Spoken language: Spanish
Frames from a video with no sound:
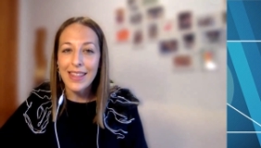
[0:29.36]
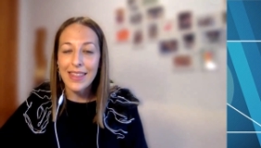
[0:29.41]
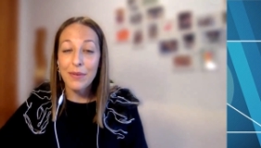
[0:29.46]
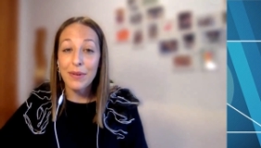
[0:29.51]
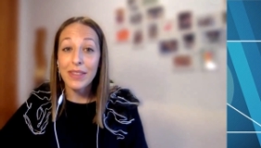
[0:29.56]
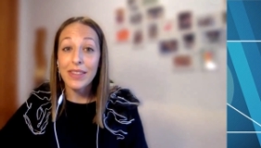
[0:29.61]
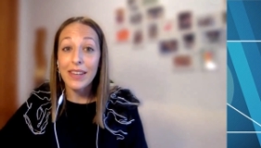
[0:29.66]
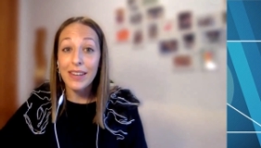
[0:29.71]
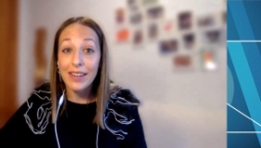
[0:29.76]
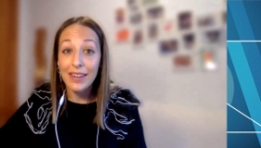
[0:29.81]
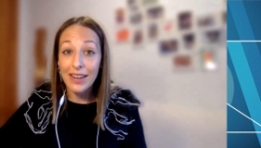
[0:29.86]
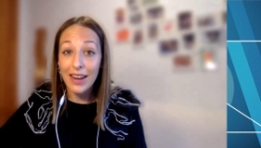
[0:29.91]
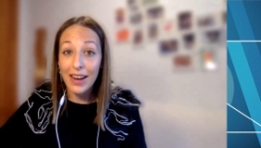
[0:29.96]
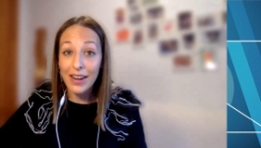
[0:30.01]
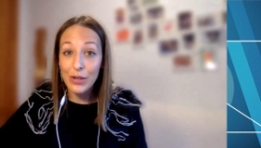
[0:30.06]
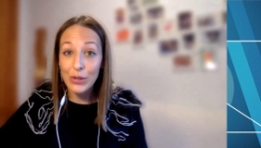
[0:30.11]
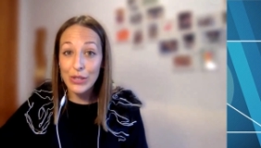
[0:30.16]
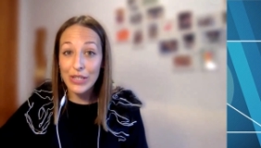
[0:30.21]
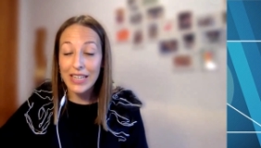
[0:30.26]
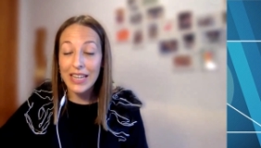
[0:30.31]
de
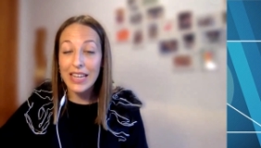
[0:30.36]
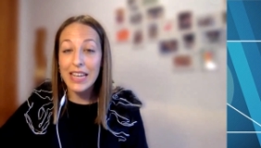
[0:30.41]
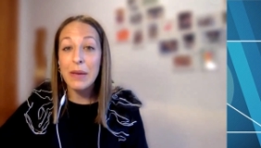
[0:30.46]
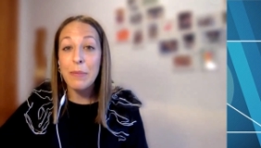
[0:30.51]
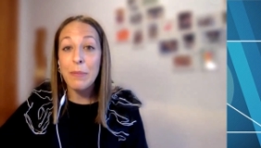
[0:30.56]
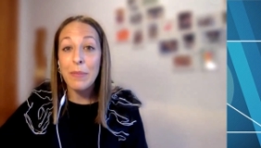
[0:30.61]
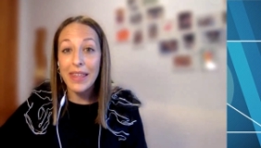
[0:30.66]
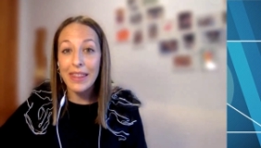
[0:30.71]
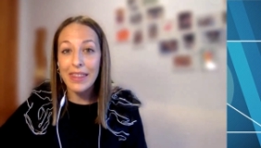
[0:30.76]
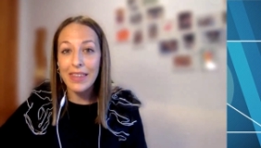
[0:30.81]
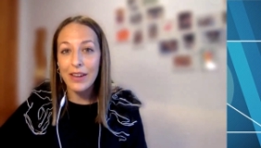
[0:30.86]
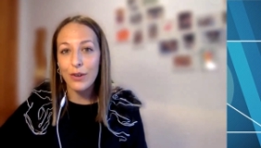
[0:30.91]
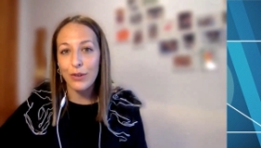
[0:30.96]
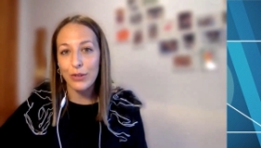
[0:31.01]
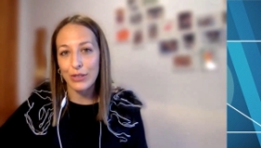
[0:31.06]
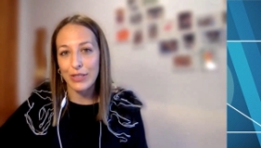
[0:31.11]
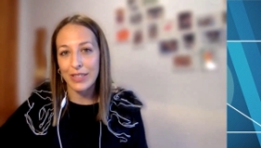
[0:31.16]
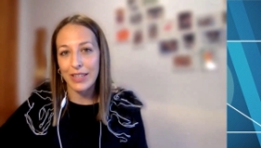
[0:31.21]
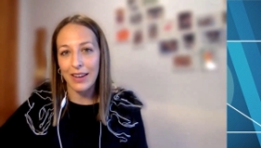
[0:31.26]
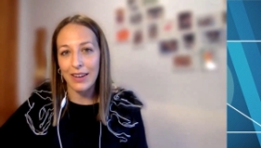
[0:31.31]
veterinarios y
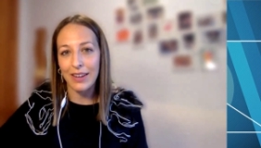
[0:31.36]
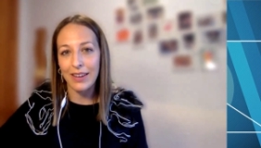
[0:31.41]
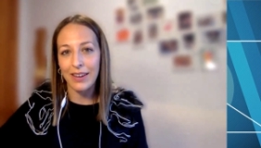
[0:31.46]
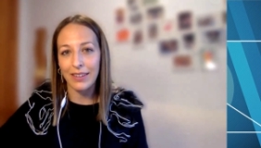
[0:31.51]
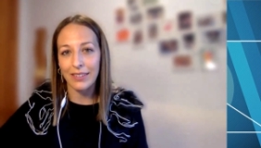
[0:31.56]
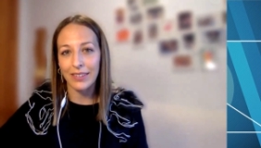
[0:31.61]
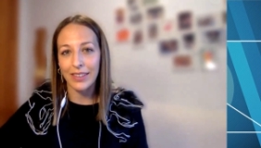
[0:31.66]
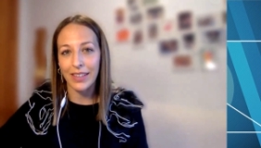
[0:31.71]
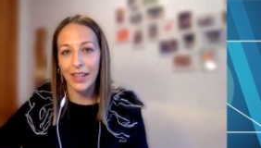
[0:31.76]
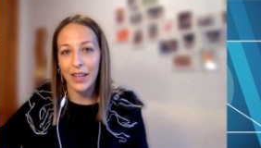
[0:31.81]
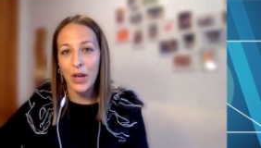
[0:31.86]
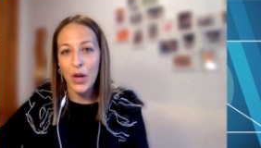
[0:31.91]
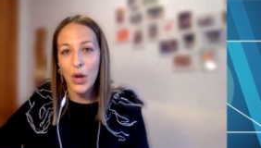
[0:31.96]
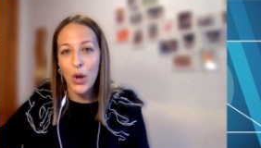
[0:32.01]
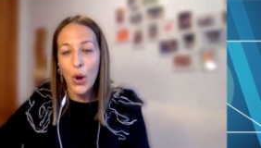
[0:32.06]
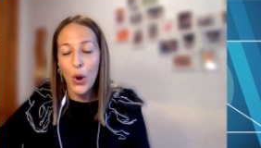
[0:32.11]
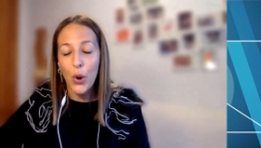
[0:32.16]
médicos de Alicante.